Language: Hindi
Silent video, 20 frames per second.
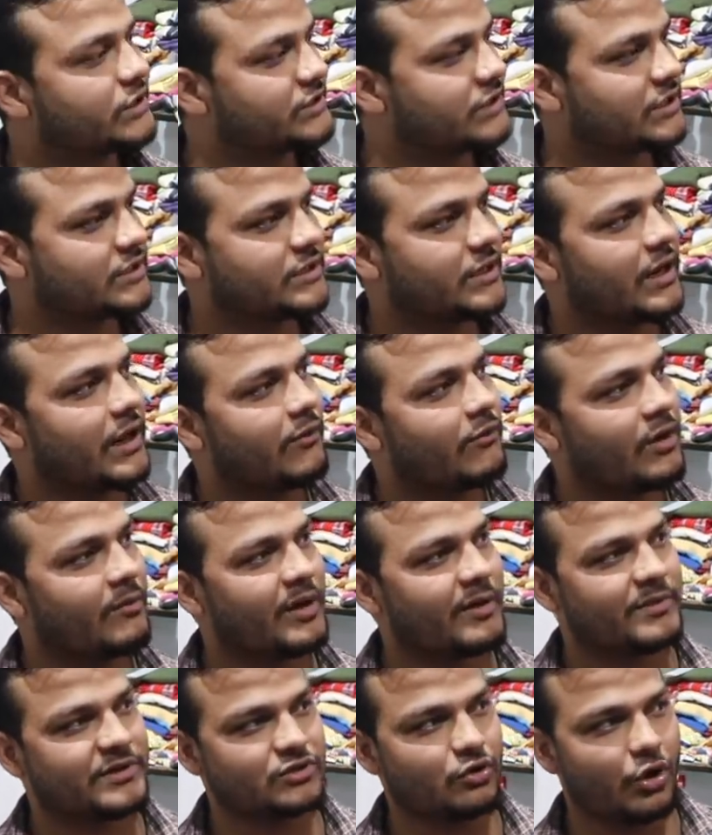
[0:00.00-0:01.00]
टी शर्ट के अलावा
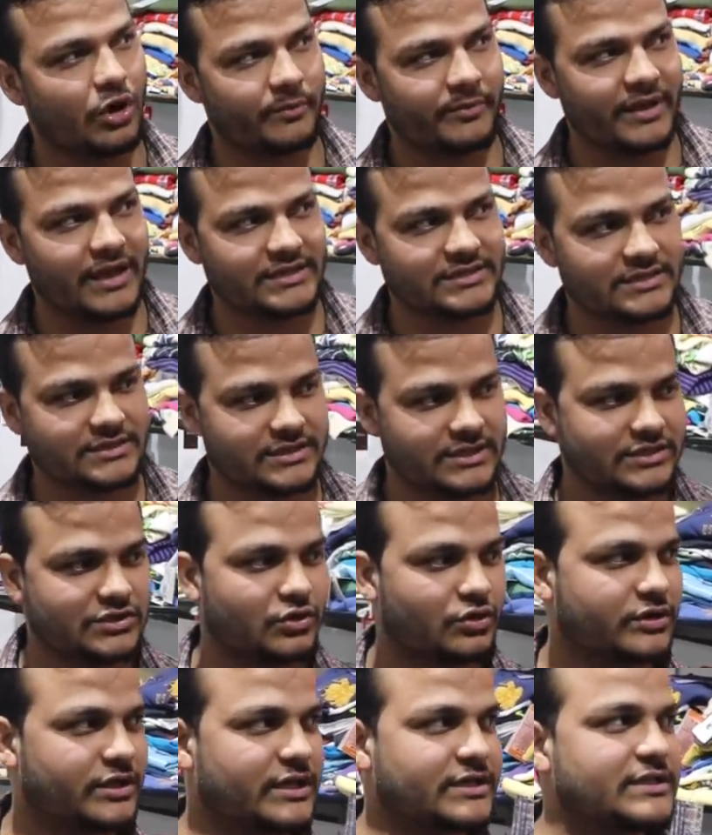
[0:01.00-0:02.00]
हमारे पास और भी एक्सेसरीज
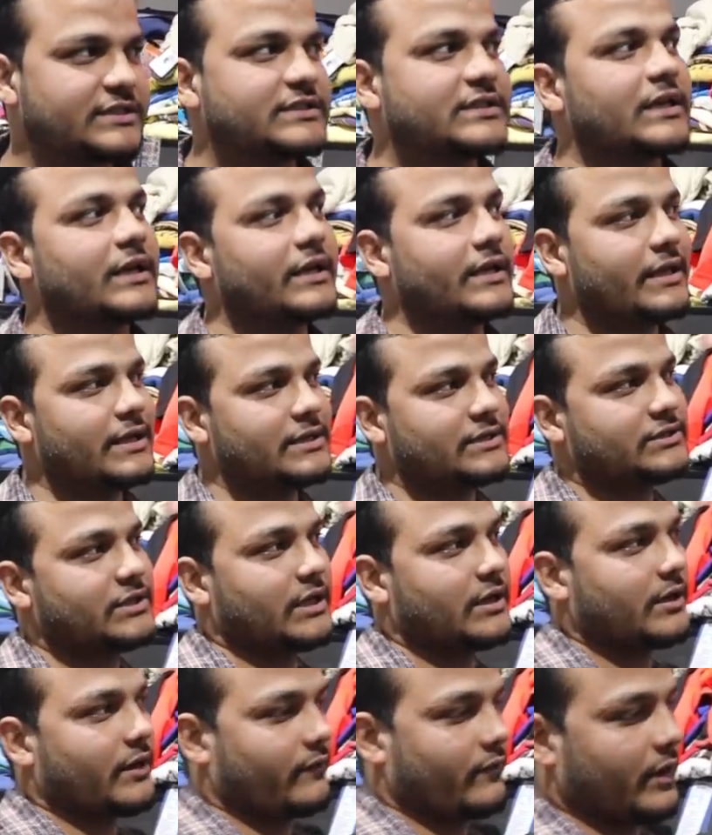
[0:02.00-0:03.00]
होती हैं जैसा कि ये
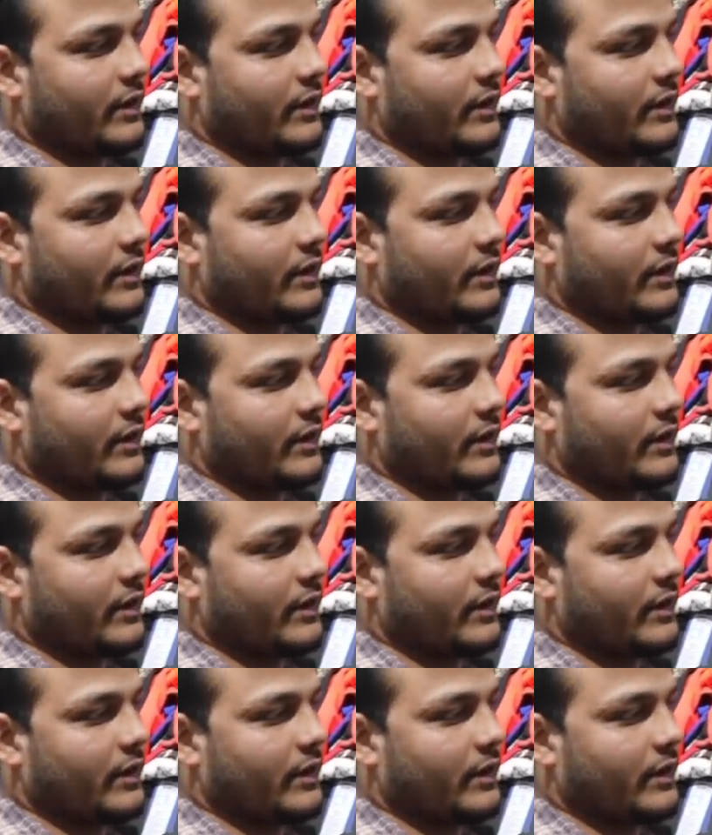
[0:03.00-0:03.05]
शेकर